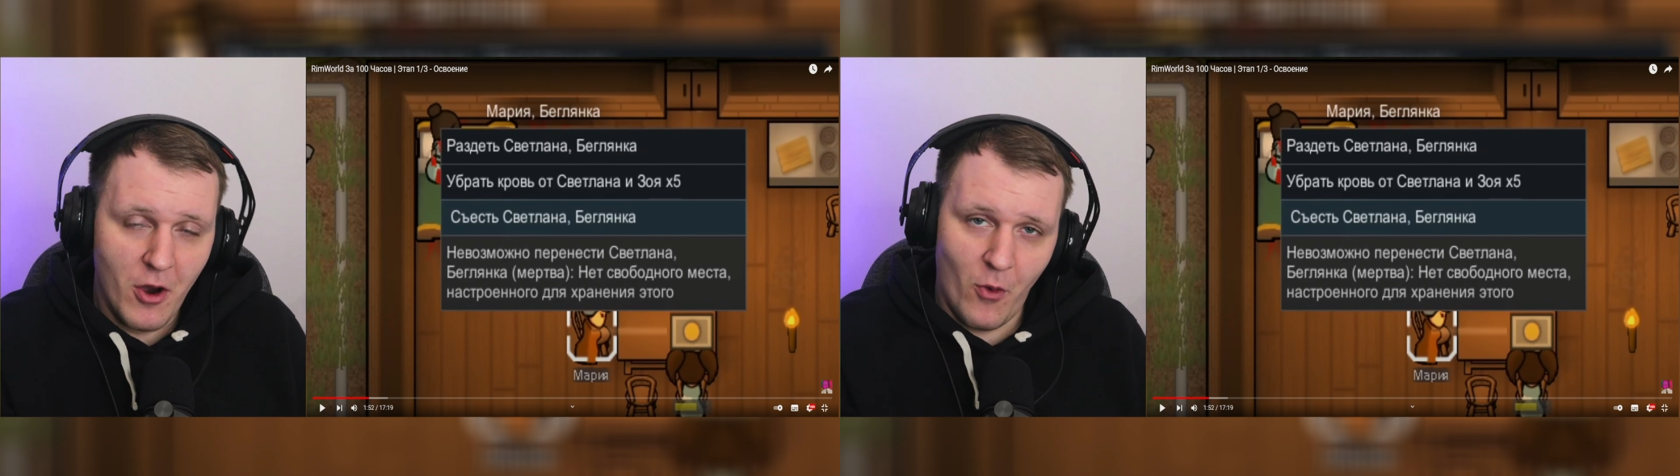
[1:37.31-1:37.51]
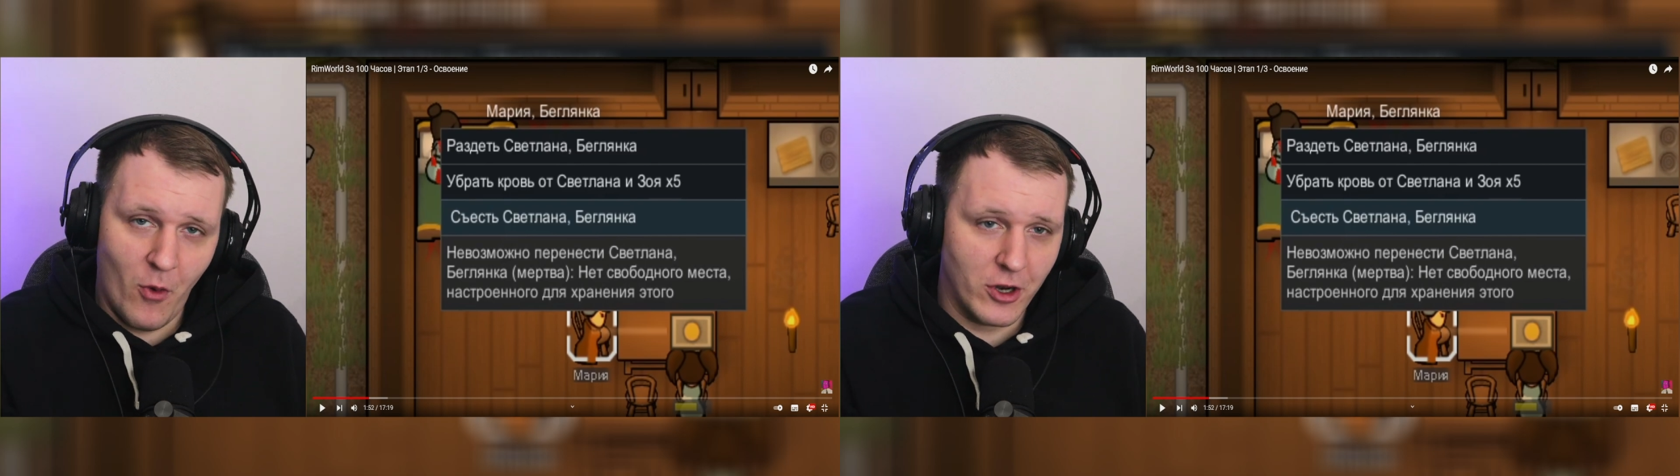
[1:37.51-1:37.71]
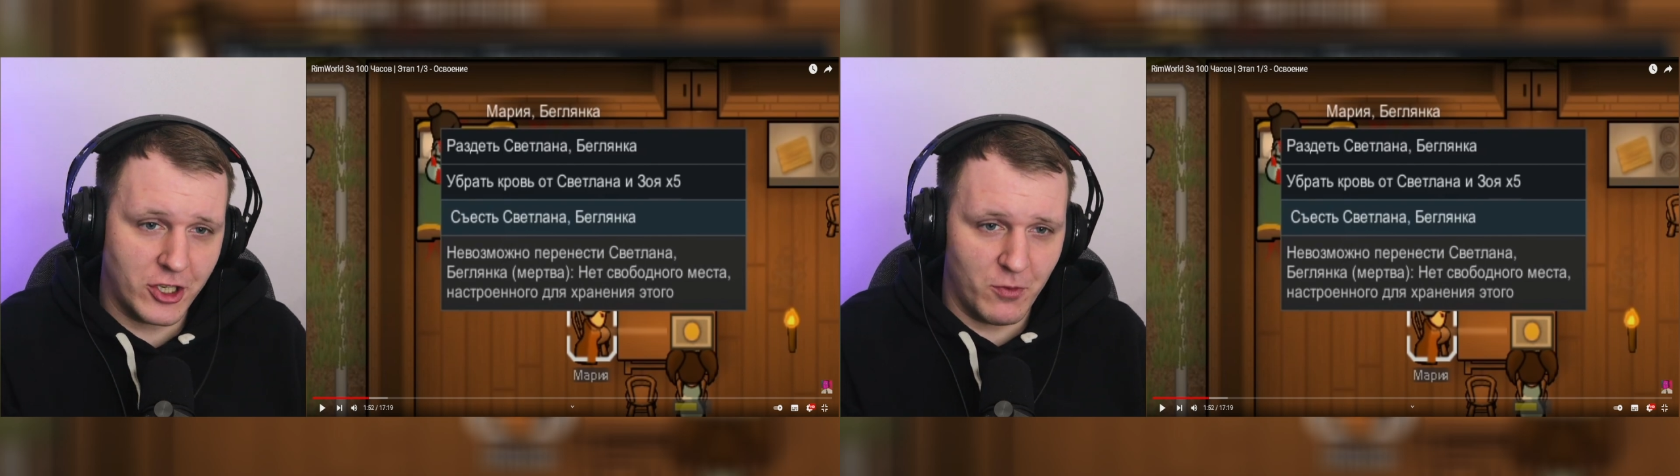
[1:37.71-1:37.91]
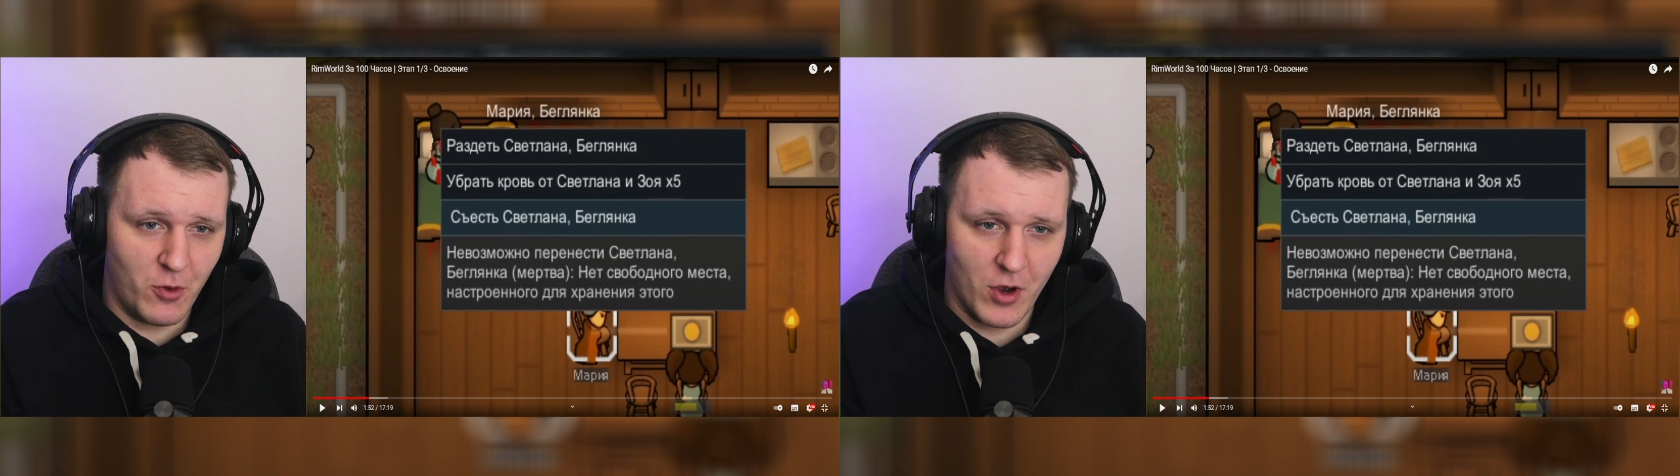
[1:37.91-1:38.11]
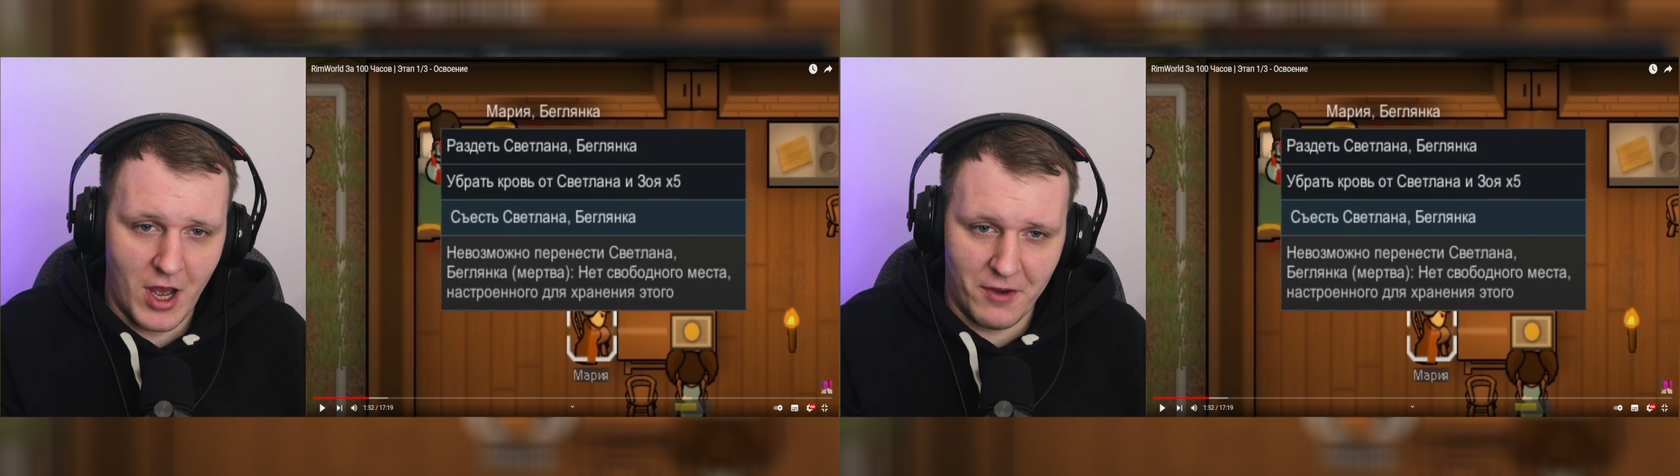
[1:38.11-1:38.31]
Очень
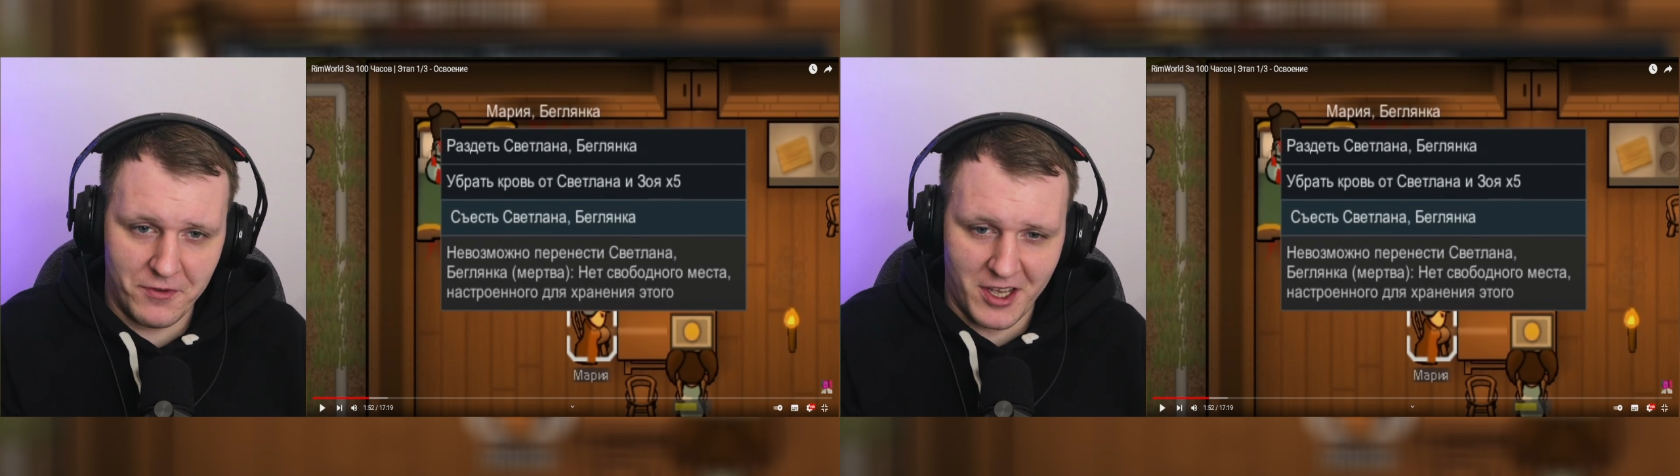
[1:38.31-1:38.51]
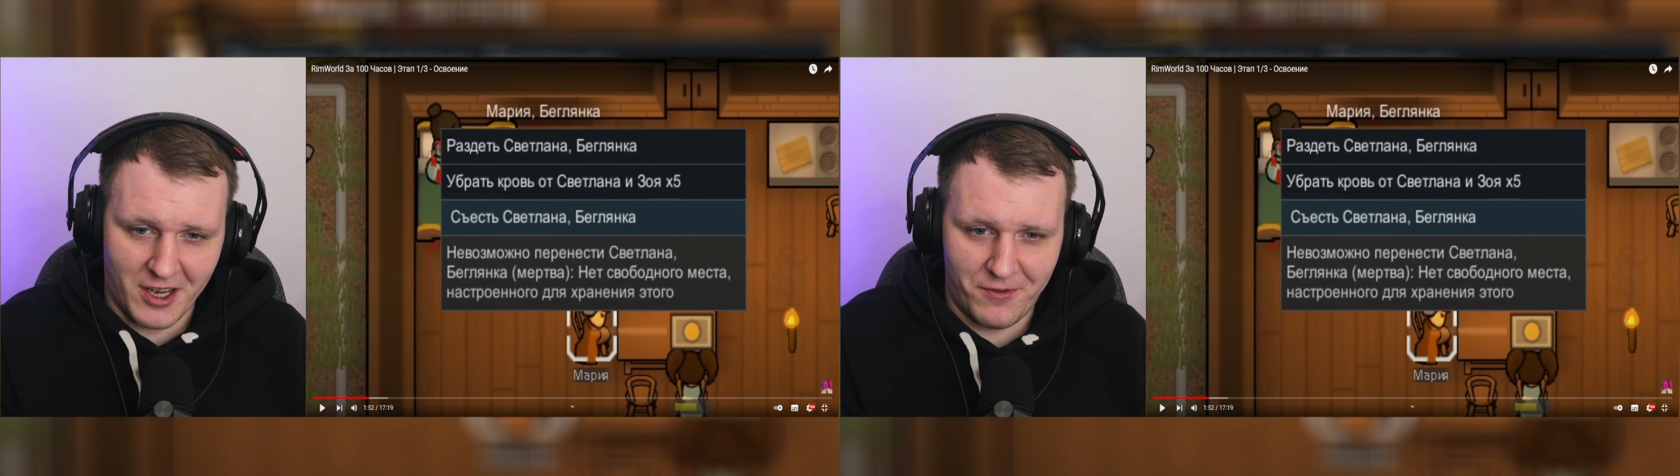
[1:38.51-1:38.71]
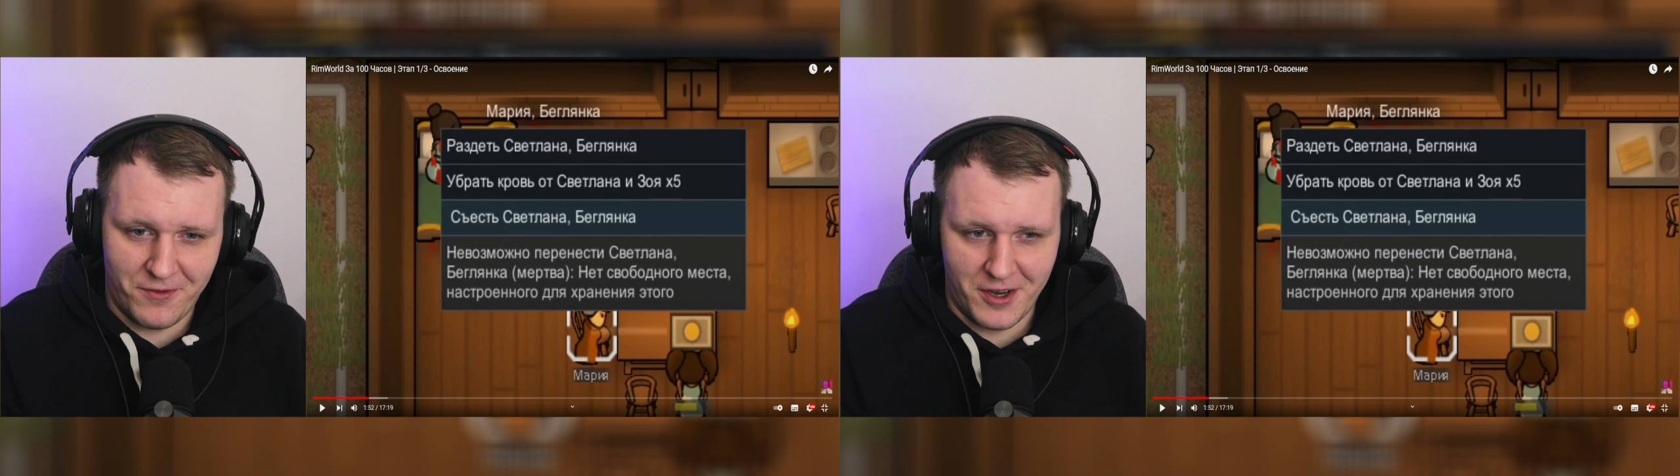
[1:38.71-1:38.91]
много авторов